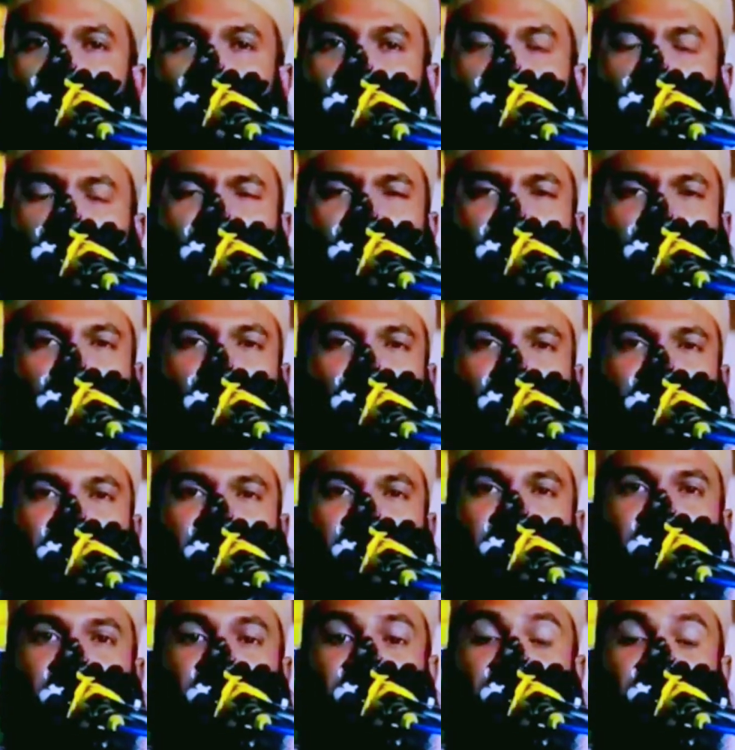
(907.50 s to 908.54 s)
করে ভয়
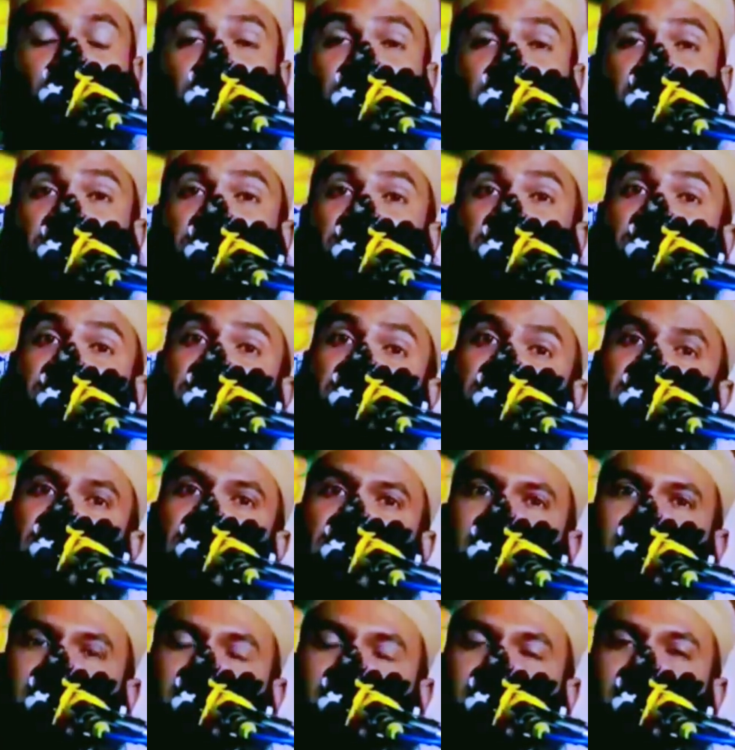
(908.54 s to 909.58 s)
করে নিজ
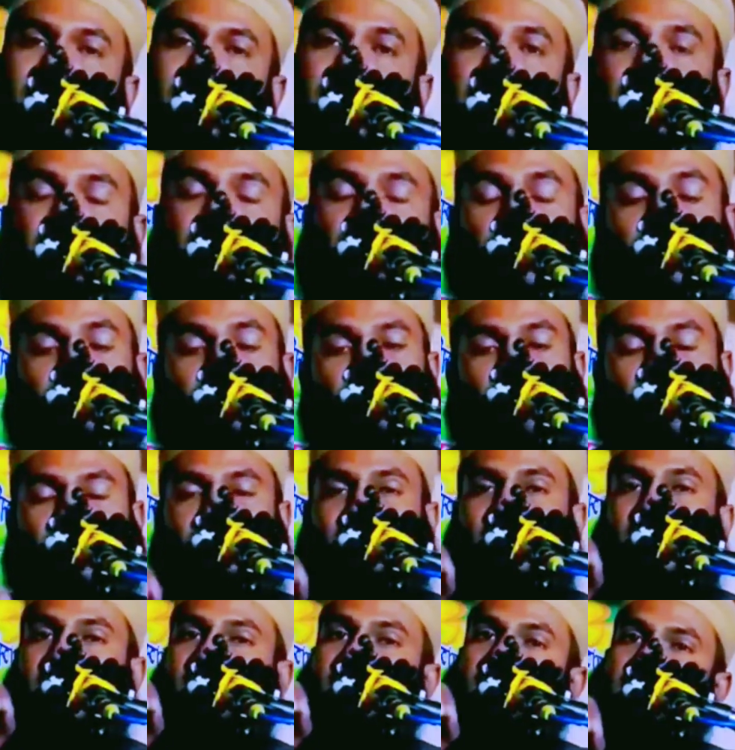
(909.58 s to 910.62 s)
দ্বিধাতে সে
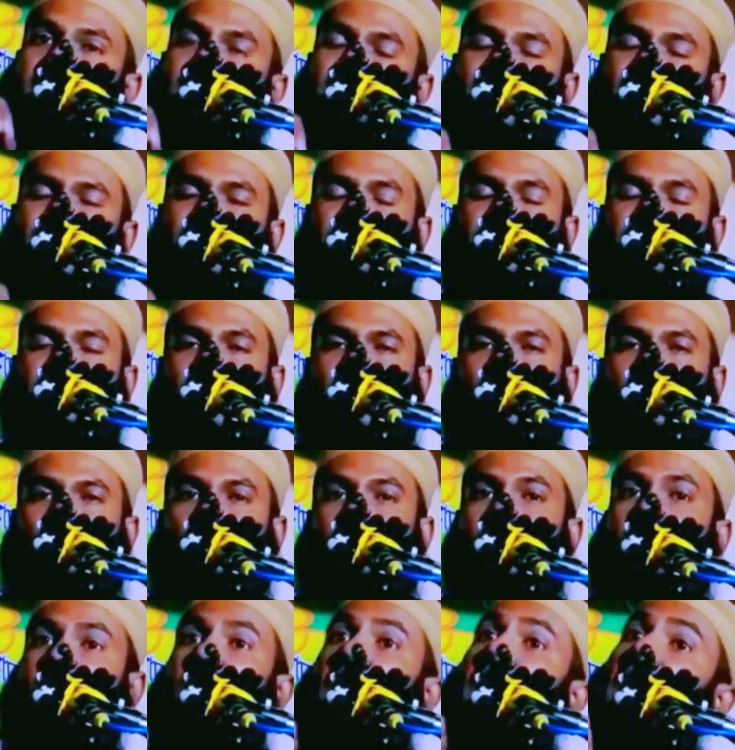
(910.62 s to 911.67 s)
মাথা নিচের দিকে
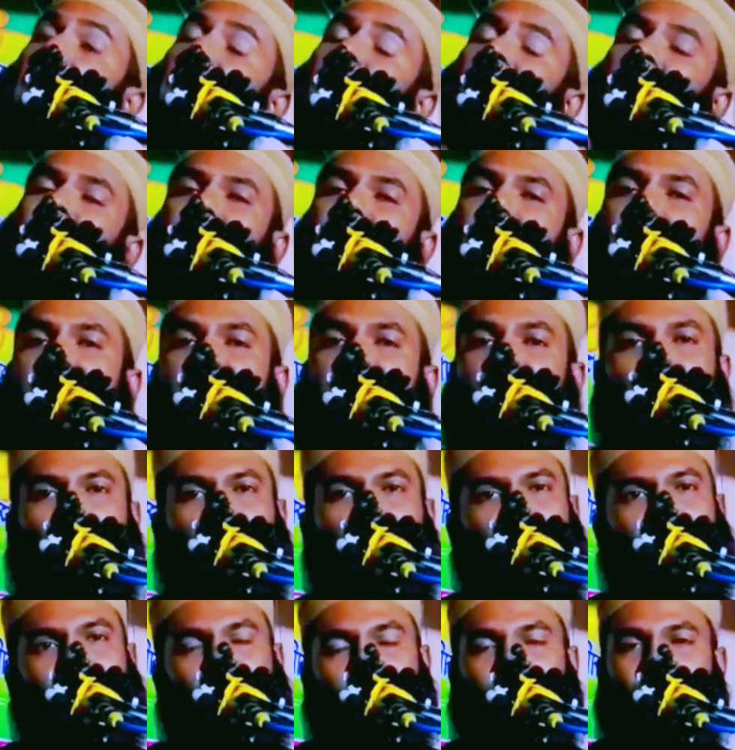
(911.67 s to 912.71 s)
করে আল্লাহর
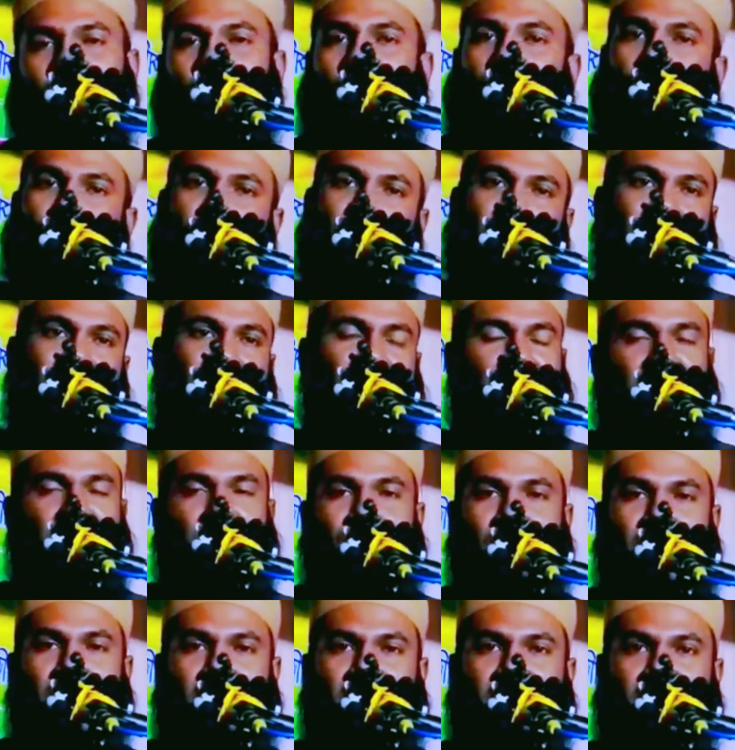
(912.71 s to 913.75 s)
ঘরে যদি ঢুকে যেতে
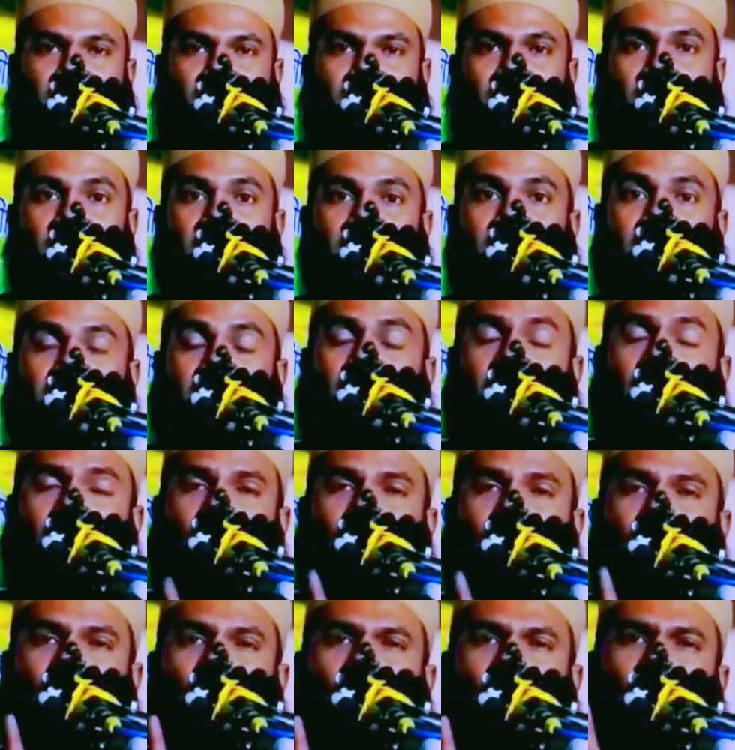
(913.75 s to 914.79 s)
পারে এই
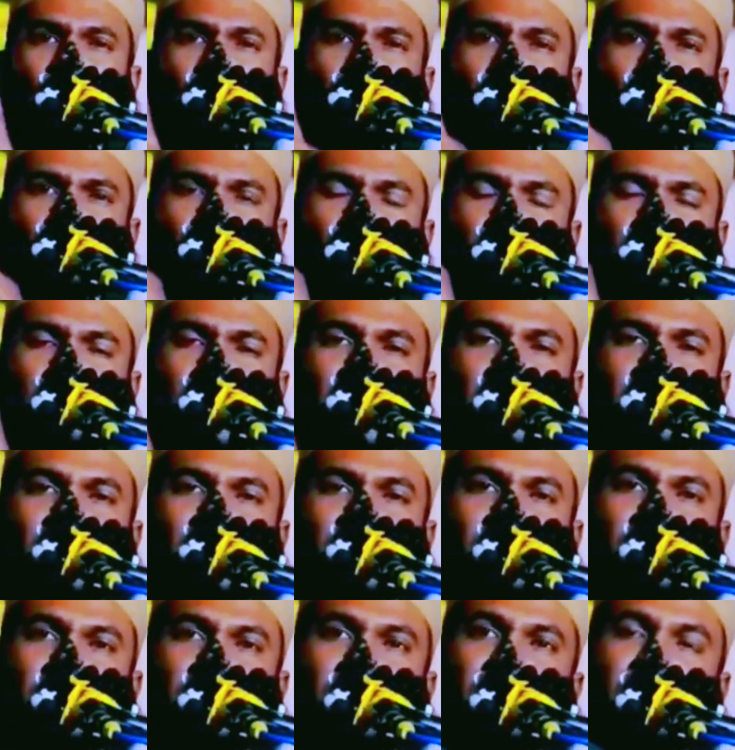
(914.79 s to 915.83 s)
হলো
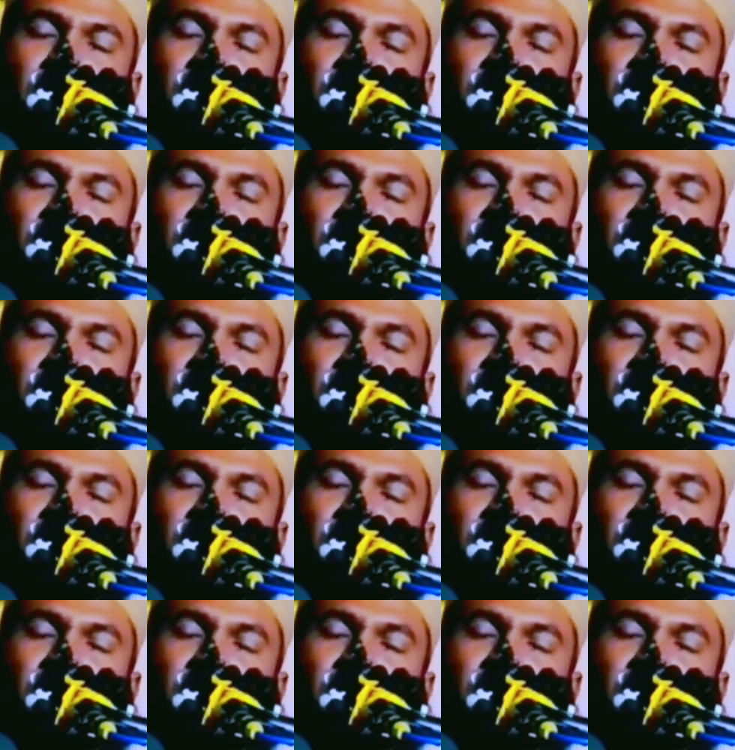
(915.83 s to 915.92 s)
মোত্তাকি